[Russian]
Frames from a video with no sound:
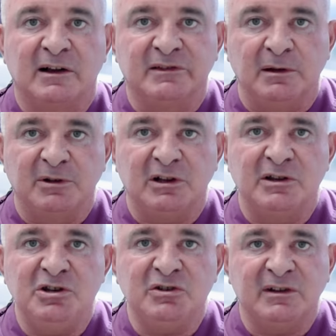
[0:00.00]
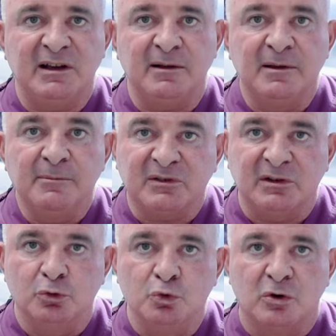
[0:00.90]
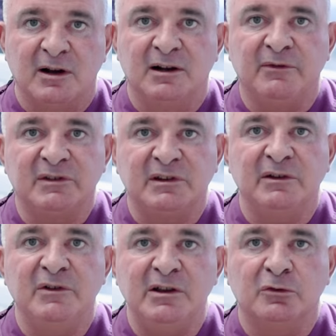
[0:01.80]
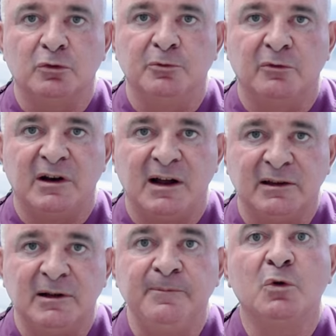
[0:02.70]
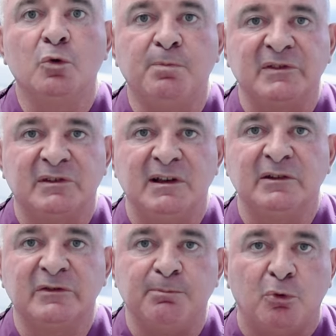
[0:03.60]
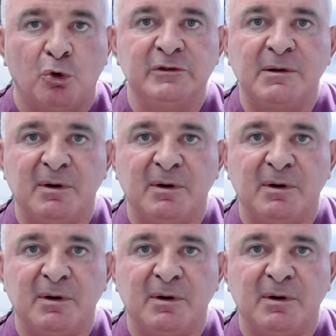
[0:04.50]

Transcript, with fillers: как стоматологическая процедура для восстановления зубного ряда у пациентов с полной